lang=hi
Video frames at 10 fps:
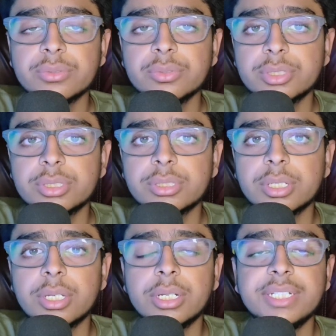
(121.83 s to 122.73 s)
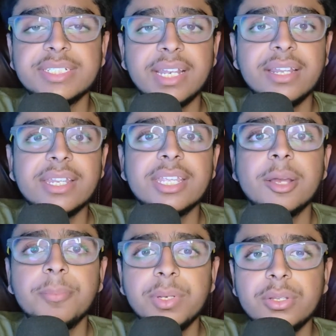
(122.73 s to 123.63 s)
उस डिज़ाइनर की
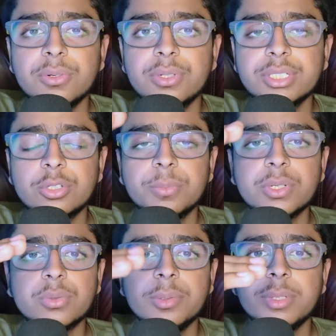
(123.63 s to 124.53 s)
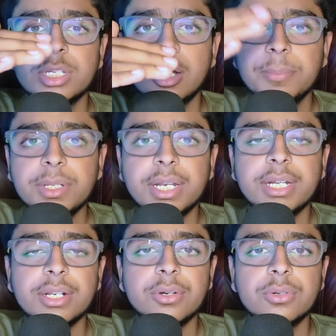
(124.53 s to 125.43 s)
अपनी हो इसके ऊपर कोई भी
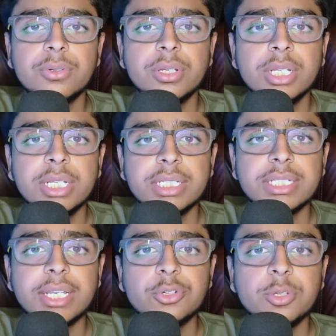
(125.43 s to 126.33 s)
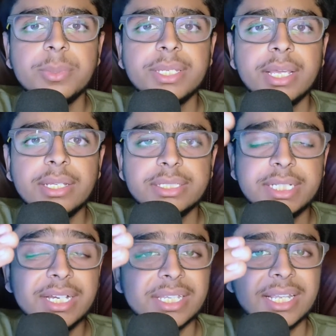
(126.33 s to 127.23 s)
राइट ना हो यानी कोई भी ये
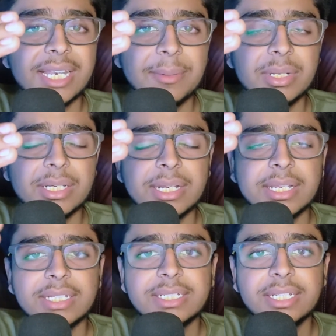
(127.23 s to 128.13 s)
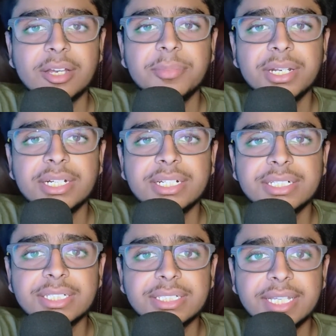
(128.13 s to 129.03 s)
ये आके क्लेम ना करे कि ये राइटेड
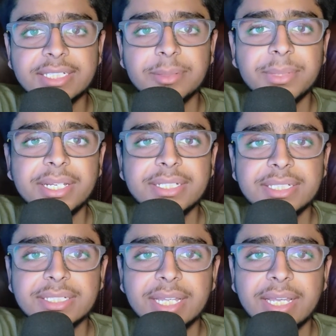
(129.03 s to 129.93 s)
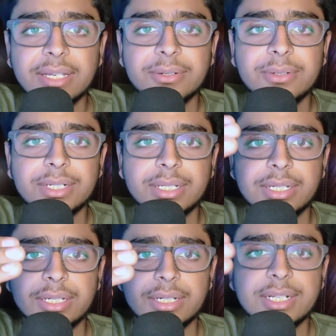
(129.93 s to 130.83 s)
चीज़ है ये मेरी चीज़ है और
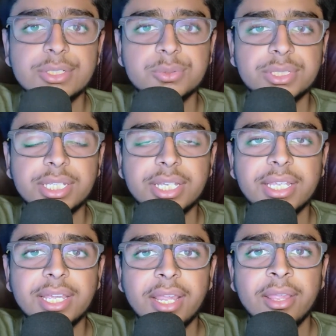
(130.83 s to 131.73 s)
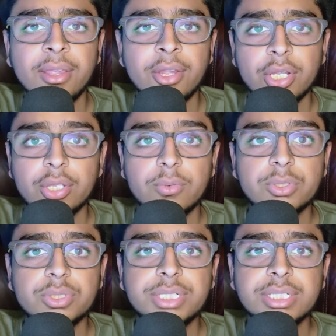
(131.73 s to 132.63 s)
गलत यूज़ की गई है तो वो
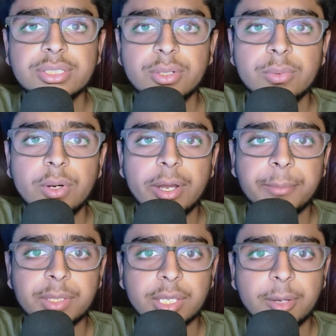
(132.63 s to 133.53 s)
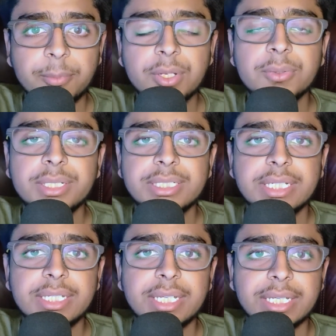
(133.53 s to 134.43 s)
जो चीज़ हो वो आपकी अपनी होनी
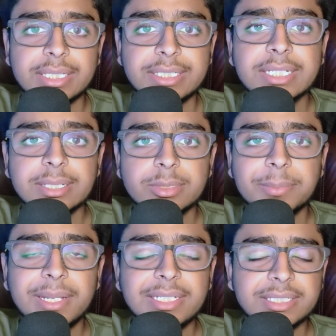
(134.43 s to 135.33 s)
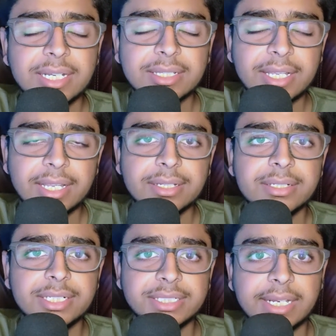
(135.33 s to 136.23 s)
चाहिए ये सबसे पहली शर्त है
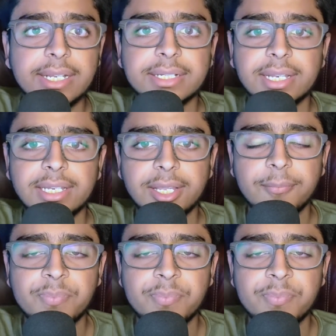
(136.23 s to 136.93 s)
डिज़ाइनर के लिए